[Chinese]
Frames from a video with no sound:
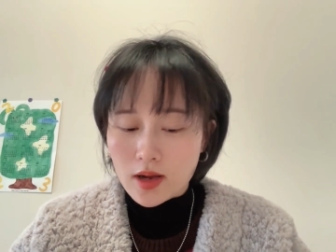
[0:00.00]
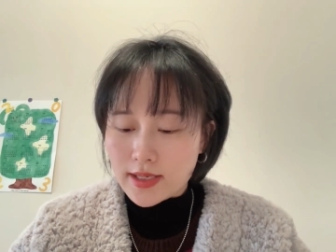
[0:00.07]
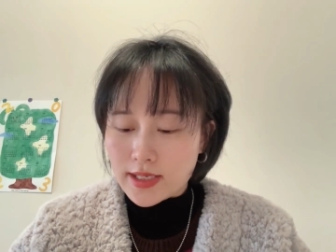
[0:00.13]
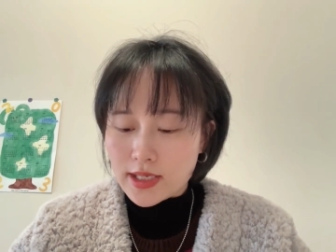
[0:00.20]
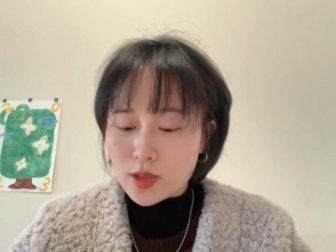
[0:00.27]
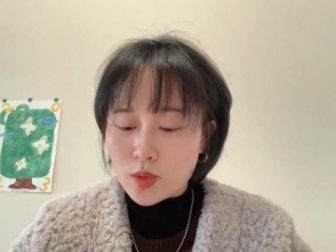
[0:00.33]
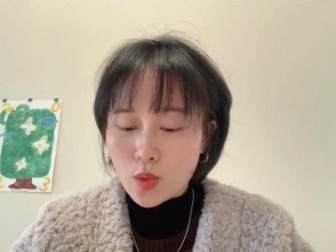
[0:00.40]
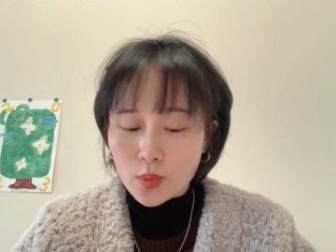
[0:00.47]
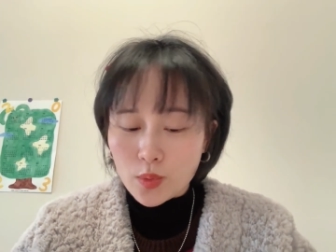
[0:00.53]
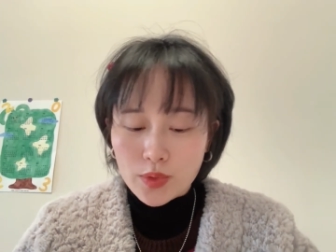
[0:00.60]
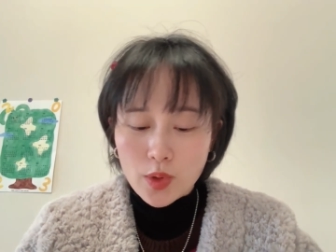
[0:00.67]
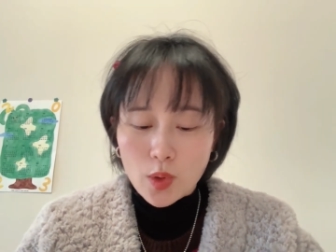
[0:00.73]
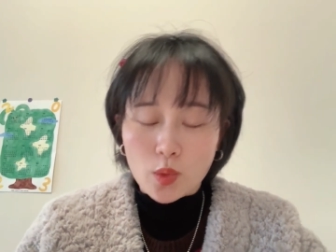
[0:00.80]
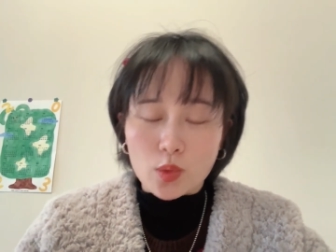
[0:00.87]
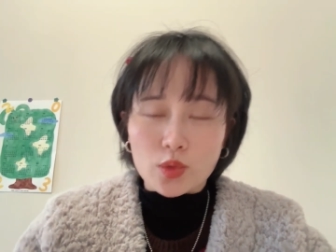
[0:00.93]
一共
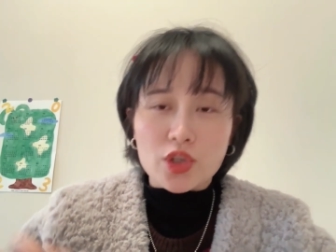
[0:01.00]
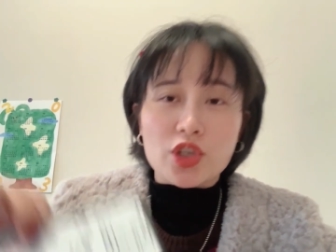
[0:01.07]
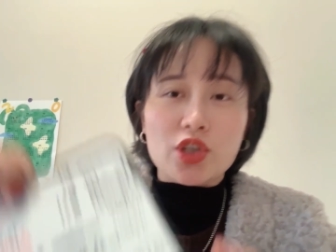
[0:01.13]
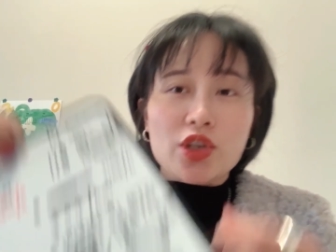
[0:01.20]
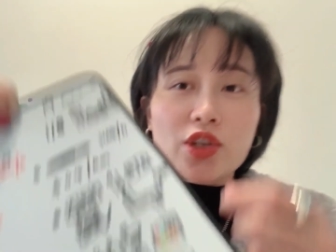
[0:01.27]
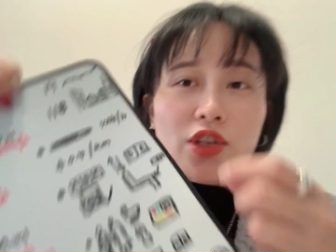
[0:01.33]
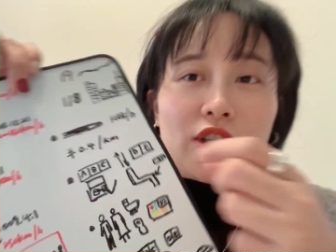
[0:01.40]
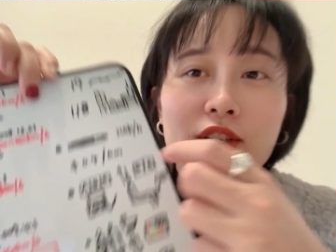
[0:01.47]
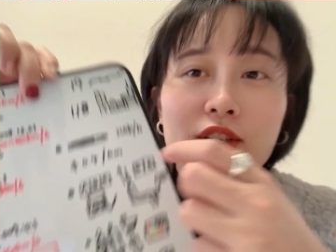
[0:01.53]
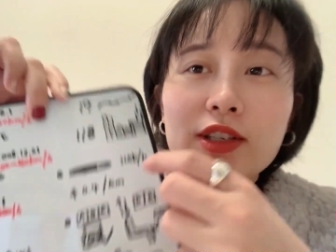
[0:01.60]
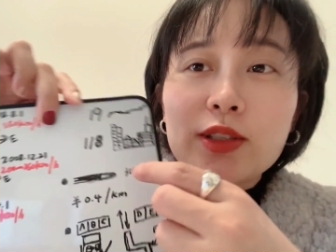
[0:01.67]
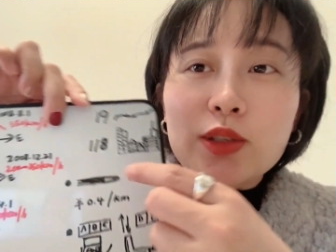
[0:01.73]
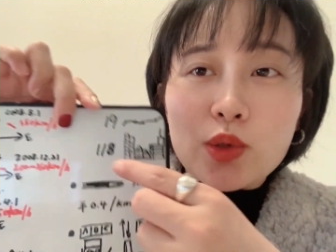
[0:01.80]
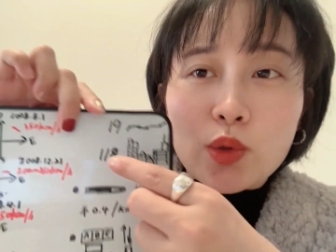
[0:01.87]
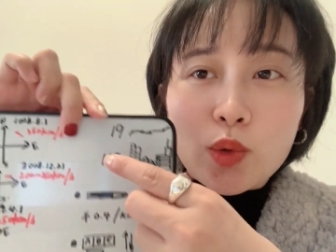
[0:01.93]
有十
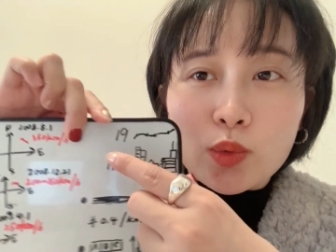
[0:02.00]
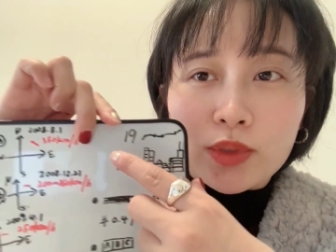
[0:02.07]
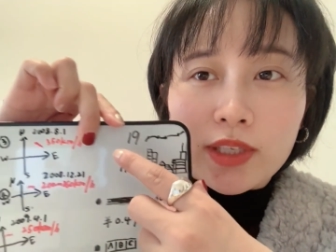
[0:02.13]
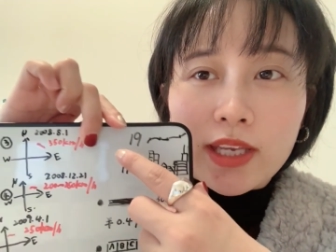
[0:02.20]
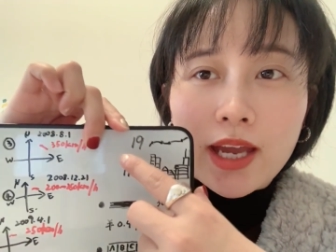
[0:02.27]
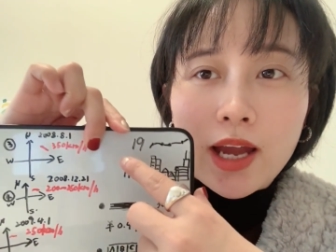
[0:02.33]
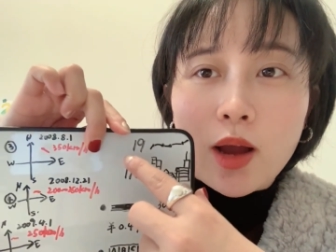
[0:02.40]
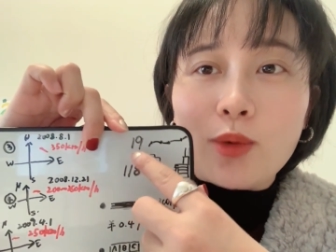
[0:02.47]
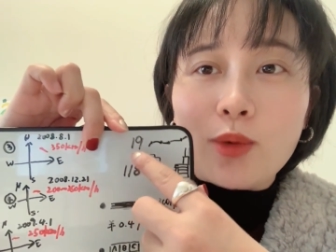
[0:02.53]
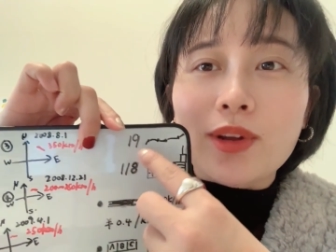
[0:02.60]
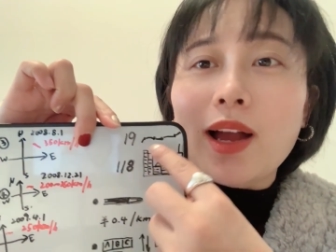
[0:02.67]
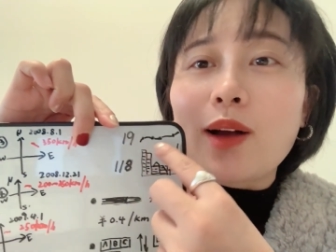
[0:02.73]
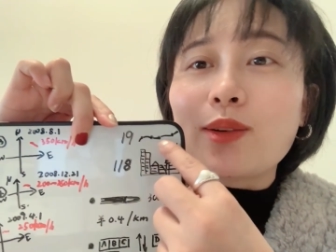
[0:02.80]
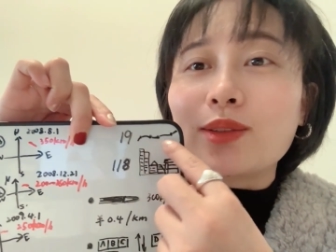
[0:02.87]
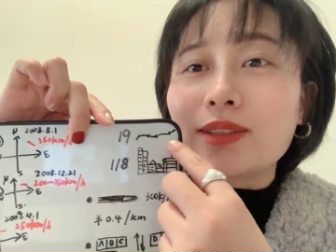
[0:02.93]
九条
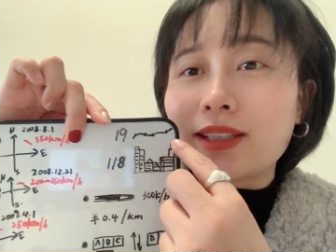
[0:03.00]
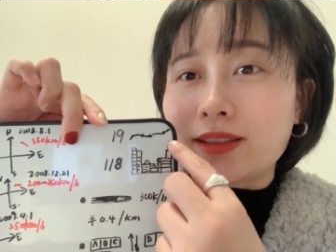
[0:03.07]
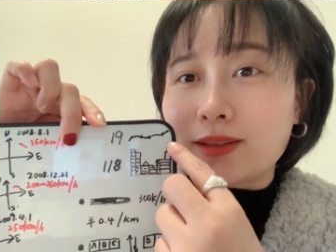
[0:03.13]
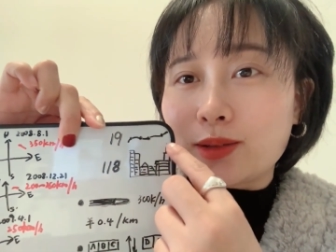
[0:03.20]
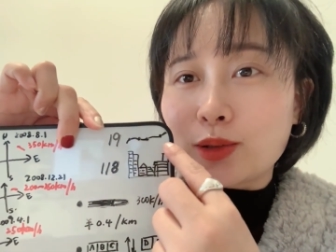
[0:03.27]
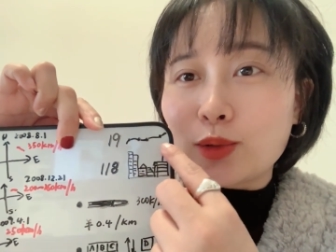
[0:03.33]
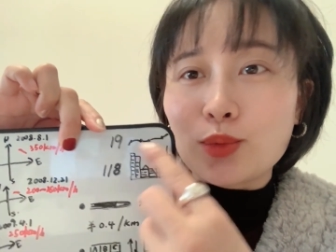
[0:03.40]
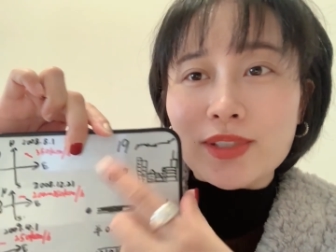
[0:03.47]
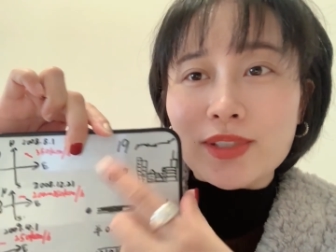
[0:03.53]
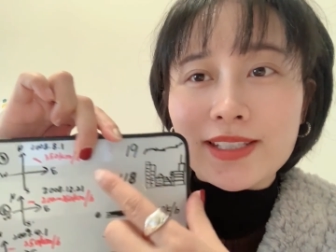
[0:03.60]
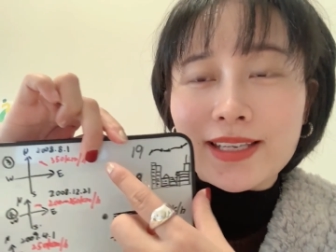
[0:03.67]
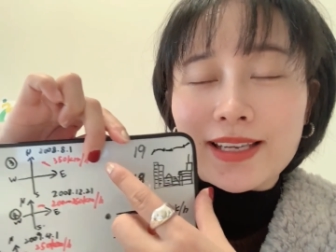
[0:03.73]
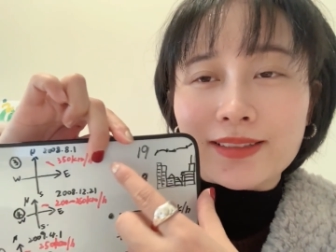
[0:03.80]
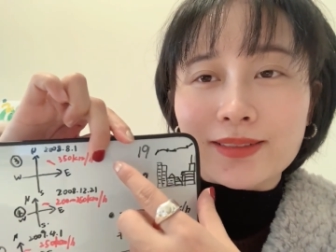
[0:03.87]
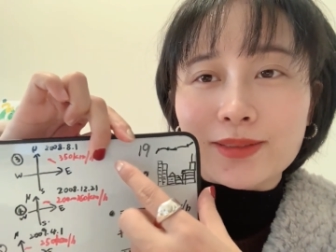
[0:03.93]
高铁的路
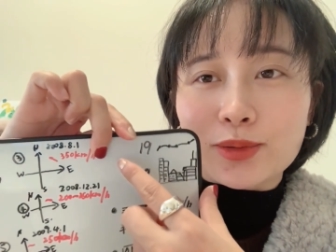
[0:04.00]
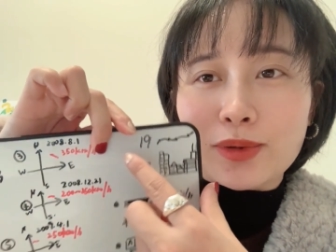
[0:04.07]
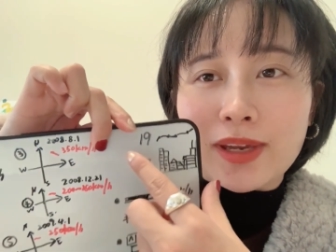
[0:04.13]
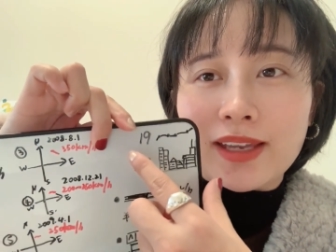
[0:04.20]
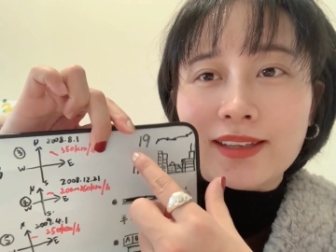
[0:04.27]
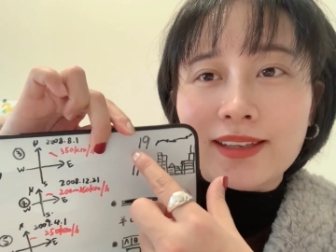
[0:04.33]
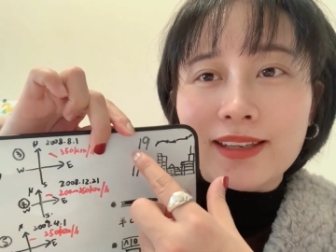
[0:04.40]
线，对，